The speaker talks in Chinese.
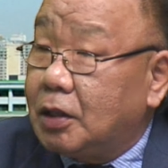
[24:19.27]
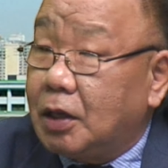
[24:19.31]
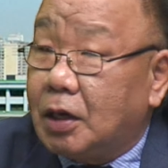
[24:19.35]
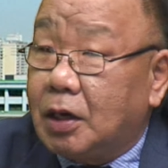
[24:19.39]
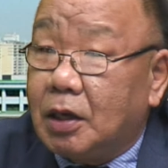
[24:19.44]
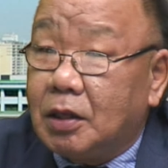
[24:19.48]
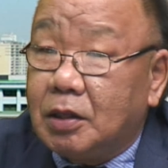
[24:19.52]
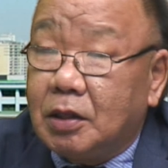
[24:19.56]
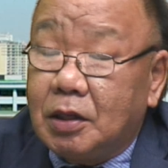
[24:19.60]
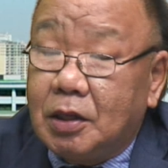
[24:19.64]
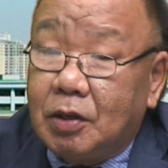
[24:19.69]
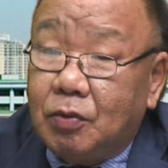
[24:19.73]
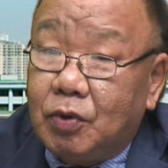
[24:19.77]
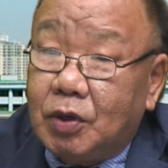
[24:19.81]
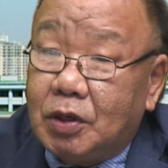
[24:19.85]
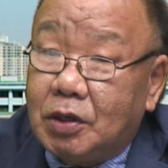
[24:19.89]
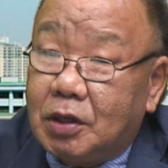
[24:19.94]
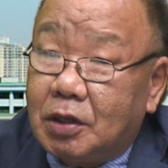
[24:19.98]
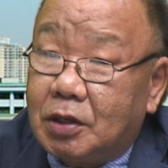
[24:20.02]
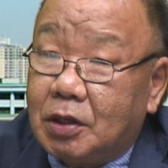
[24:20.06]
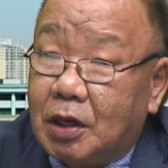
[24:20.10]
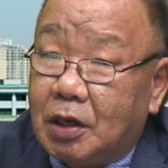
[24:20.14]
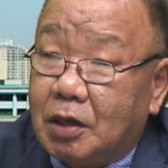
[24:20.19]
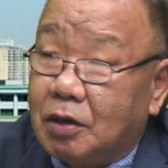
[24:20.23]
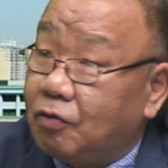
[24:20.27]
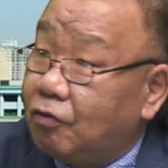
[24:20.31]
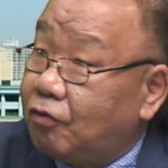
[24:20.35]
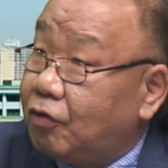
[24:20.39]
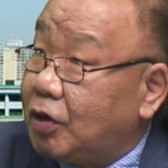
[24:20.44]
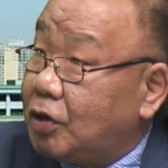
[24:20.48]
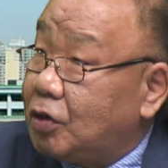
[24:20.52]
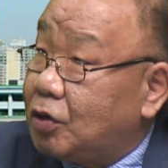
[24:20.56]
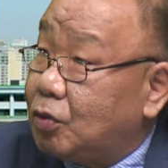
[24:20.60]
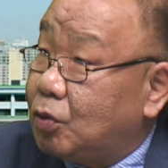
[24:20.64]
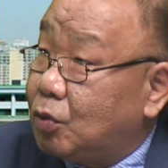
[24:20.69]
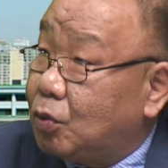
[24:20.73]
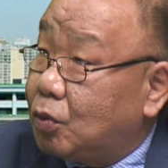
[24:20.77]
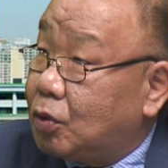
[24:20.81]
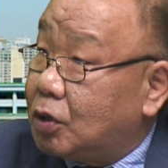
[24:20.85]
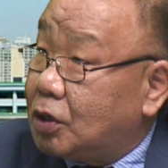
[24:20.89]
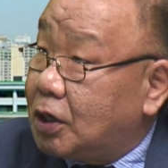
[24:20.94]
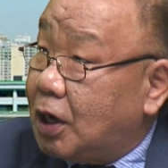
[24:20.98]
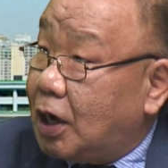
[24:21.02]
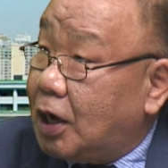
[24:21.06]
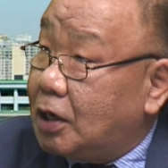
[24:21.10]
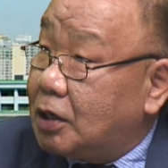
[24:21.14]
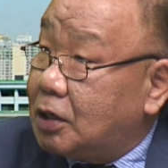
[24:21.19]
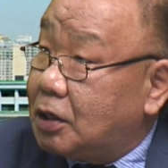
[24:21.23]
当然，因为现在跟非洲国
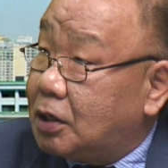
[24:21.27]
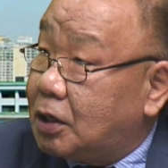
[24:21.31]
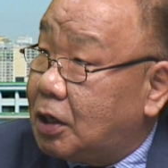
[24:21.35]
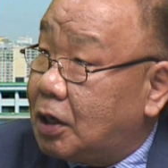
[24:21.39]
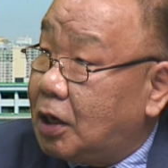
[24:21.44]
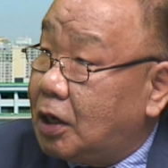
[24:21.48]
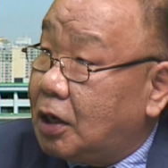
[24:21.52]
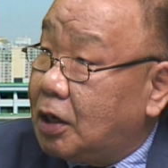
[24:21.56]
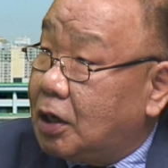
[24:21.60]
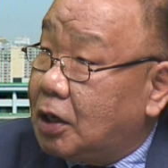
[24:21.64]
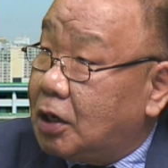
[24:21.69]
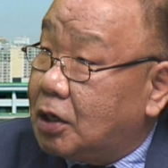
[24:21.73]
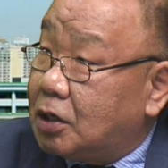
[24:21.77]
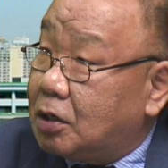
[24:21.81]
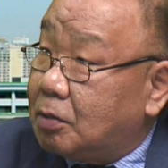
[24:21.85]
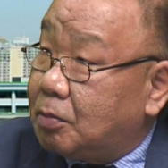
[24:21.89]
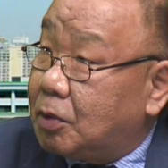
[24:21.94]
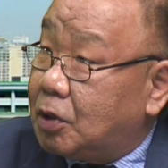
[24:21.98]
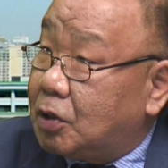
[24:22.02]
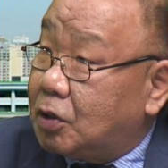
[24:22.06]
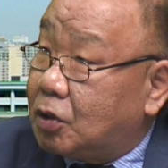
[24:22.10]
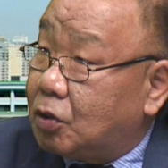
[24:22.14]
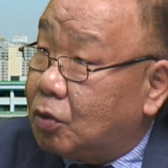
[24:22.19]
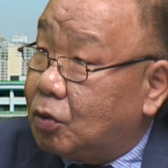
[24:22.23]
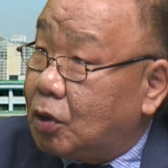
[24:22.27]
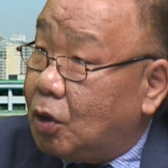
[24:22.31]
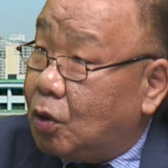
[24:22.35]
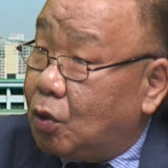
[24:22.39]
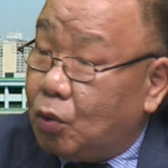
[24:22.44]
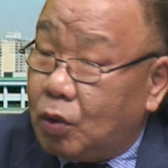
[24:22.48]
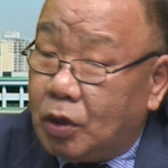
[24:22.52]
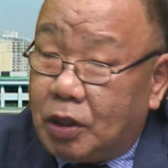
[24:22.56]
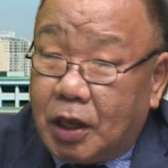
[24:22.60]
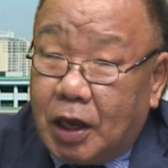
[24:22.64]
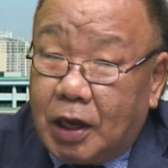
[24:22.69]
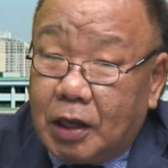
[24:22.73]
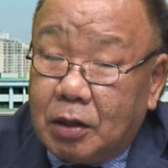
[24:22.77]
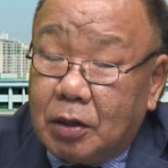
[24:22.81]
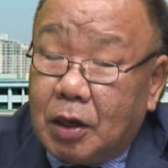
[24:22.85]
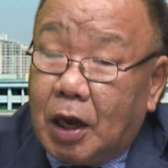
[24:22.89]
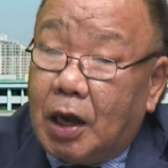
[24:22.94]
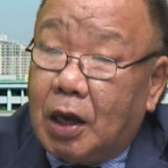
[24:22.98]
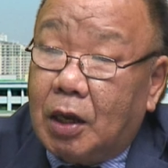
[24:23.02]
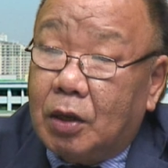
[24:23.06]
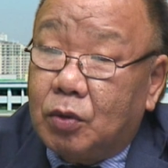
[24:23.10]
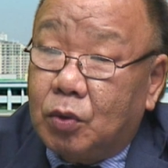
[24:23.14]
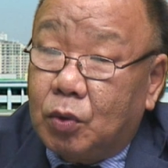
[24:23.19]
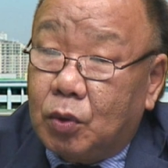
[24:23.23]
家一些什么首脑会谈
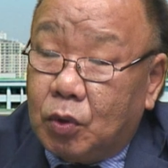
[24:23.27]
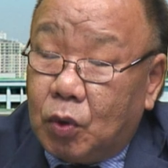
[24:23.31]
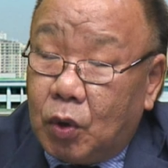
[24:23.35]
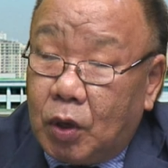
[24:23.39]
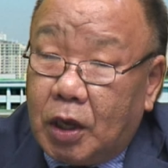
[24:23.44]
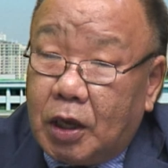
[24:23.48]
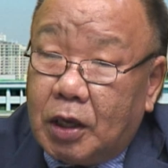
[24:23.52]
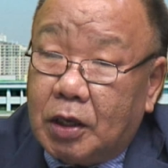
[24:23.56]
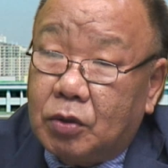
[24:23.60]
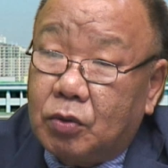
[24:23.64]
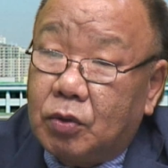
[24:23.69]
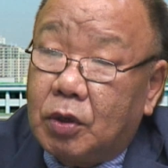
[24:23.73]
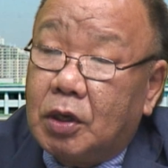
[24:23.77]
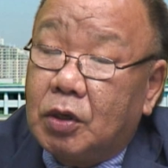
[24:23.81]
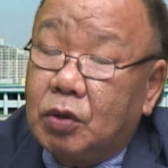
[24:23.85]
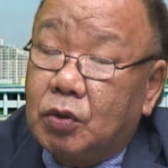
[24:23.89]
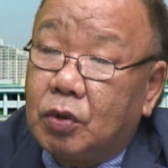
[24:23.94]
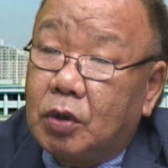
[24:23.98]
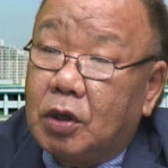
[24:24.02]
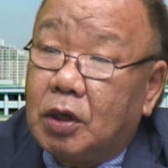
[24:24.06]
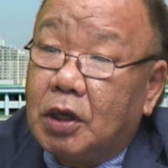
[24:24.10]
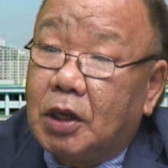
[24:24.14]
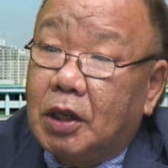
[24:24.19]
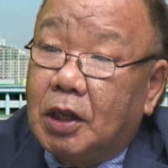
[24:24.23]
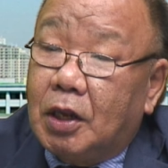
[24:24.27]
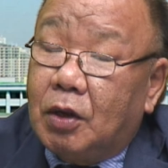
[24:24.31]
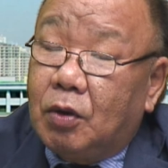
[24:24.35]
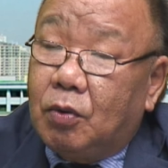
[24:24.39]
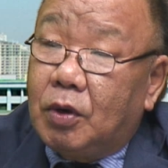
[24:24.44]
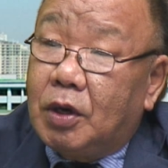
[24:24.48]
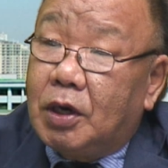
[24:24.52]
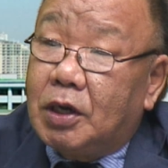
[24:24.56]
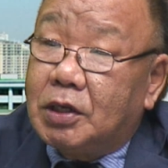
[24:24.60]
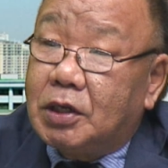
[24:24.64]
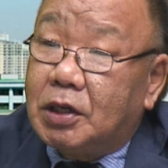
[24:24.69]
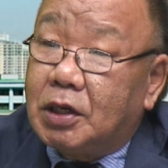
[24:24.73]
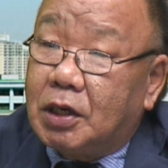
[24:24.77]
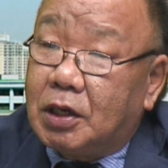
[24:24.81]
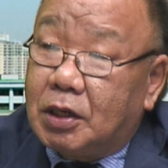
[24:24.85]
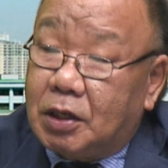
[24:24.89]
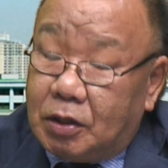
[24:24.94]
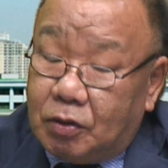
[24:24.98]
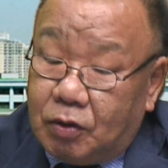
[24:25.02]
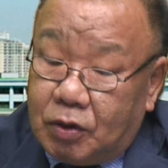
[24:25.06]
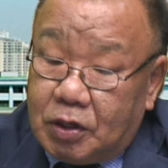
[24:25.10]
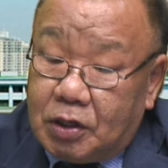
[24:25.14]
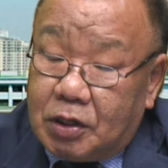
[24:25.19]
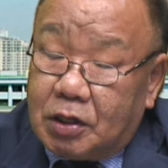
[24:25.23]
啊，对对，所以说为了这个，
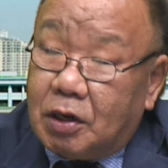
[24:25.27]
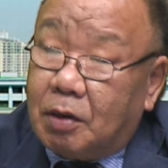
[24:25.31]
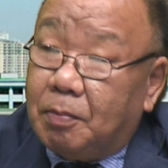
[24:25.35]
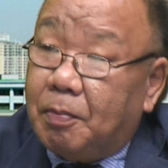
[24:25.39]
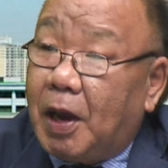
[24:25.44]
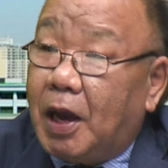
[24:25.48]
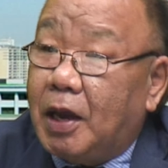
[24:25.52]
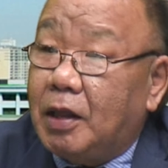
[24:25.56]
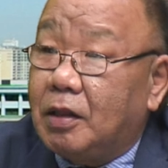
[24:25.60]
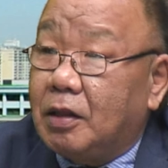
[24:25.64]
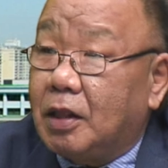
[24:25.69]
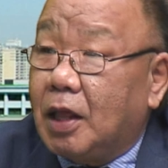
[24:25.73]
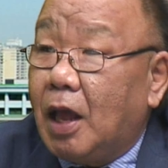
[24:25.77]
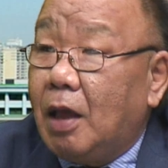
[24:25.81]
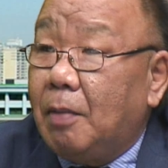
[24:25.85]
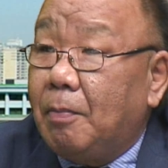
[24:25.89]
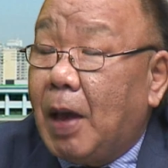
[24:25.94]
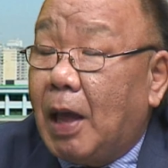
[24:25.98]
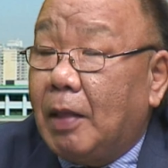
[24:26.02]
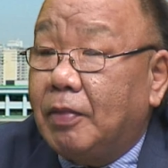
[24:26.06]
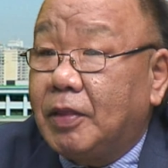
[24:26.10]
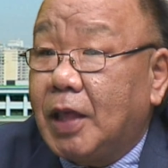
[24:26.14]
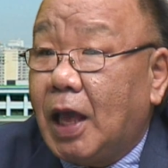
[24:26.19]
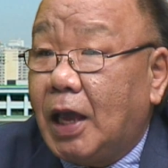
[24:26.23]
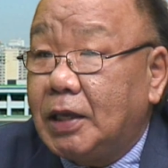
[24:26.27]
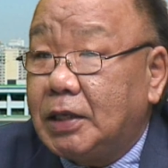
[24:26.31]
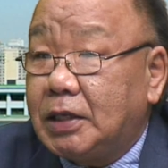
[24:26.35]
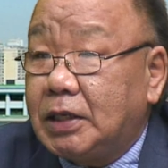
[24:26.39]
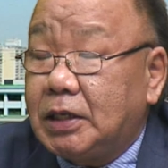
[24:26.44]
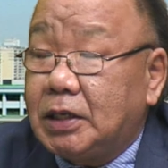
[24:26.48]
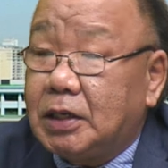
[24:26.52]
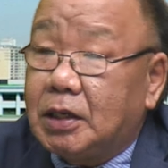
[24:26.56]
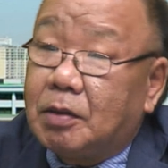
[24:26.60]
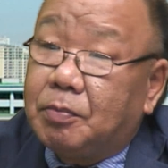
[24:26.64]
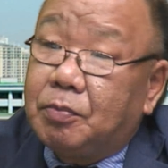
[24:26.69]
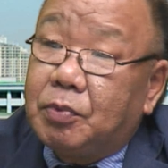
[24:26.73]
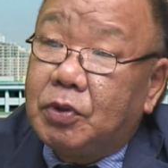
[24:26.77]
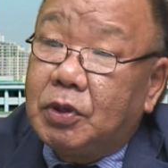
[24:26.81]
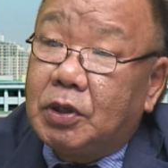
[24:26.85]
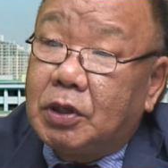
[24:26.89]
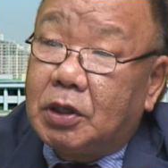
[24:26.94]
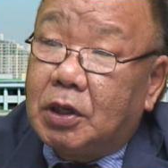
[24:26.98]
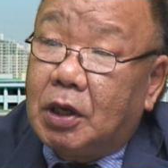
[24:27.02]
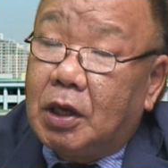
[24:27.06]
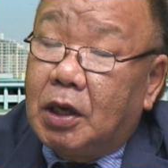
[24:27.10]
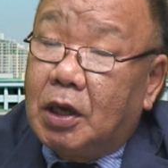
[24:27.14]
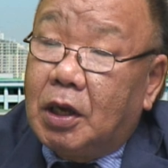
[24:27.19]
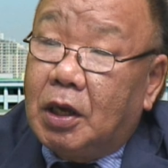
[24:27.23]
因为日程排得太满太挤了，不
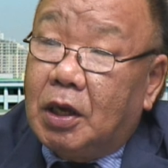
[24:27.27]
行。